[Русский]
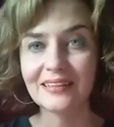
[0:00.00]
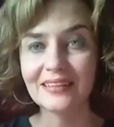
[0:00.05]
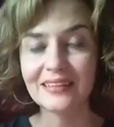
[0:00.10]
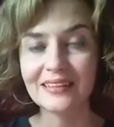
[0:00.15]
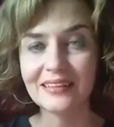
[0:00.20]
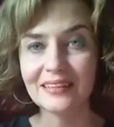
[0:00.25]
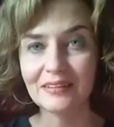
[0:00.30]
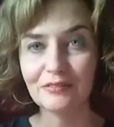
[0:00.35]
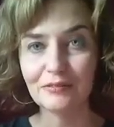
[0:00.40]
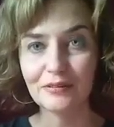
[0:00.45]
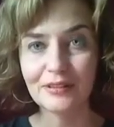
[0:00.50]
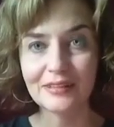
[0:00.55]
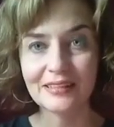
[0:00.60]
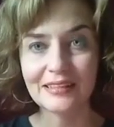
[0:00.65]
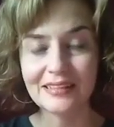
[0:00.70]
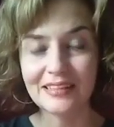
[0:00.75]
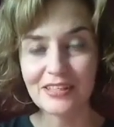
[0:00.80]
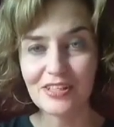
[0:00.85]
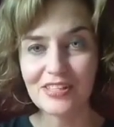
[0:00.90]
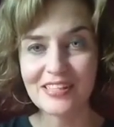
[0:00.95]
как-то вот
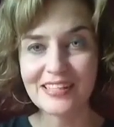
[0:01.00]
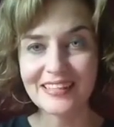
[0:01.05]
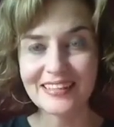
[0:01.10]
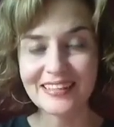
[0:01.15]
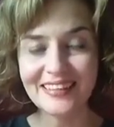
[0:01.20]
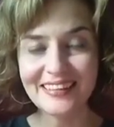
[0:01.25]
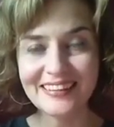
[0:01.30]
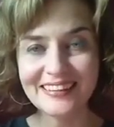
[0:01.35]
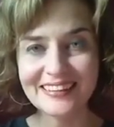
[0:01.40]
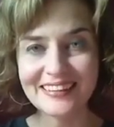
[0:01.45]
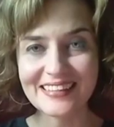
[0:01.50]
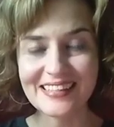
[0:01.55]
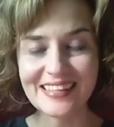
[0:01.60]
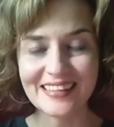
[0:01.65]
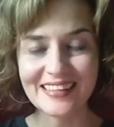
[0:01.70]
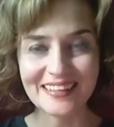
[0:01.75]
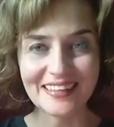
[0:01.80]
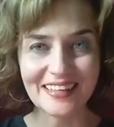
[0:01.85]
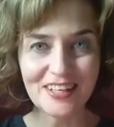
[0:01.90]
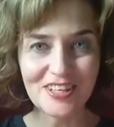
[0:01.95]
даже странно,
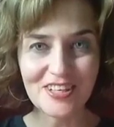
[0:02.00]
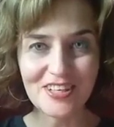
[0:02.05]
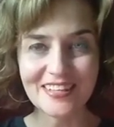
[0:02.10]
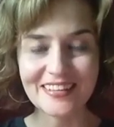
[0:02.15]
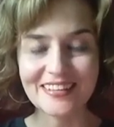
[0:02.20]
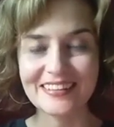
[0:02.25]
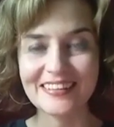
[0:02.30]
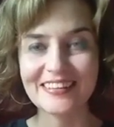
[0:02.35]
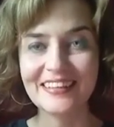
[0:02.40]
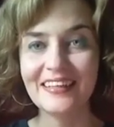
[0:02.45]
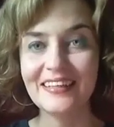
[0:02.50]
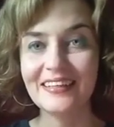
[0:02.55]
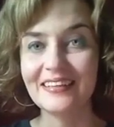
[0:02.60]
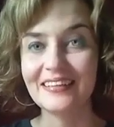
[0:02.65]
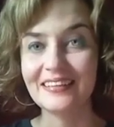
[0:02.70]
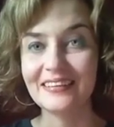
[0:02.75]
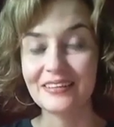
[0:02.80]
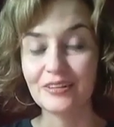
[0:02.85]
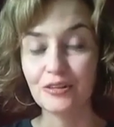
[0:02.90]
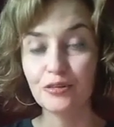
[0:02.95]
страшно
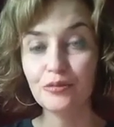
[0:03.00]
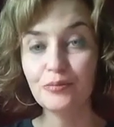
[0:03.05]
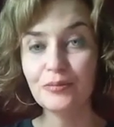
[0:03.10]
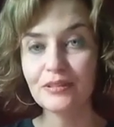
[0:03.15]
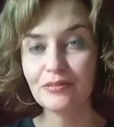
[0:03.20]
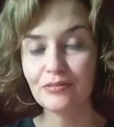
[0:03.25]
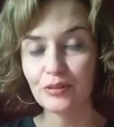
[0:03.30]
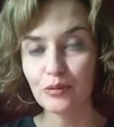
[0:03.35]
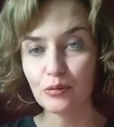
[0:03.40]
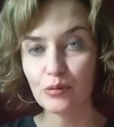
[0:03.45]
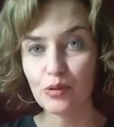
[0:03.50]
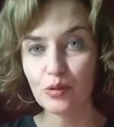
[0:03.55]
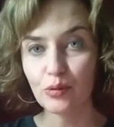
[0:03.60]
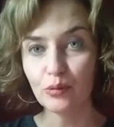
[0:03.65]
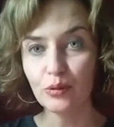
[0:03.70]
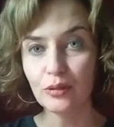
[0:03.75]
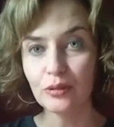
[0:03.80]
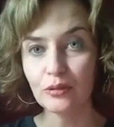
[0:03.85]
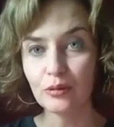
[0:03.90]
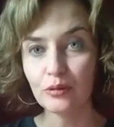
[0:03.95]
а, думать в эту
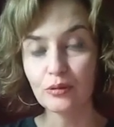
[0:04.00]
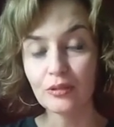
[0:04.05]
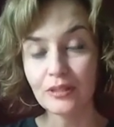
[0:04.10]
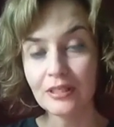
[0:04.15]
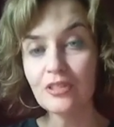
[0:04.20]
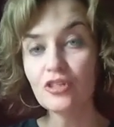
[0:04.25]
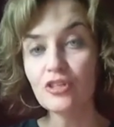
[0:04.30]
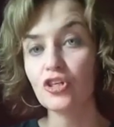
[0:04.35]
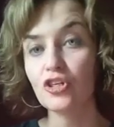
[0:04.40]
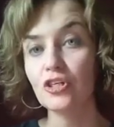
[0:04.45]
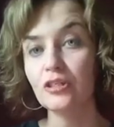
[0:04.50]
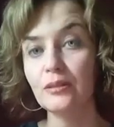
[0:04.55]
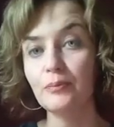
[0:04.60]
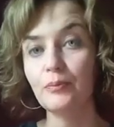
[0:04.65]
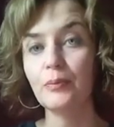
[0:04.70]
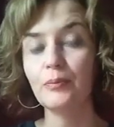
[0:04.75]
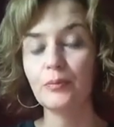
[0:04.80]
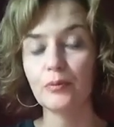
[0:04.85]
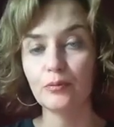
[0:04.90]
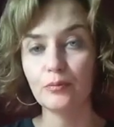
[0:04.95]
сторону, но я решила
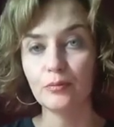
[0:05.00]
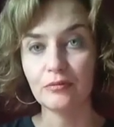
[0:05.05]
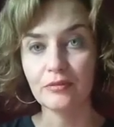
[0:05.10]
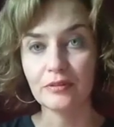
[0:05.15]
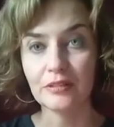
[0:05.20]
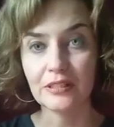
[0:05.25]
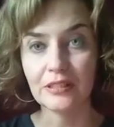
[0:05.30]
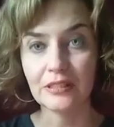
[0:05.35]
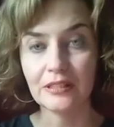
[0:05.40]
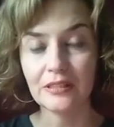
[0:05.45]
попробовать.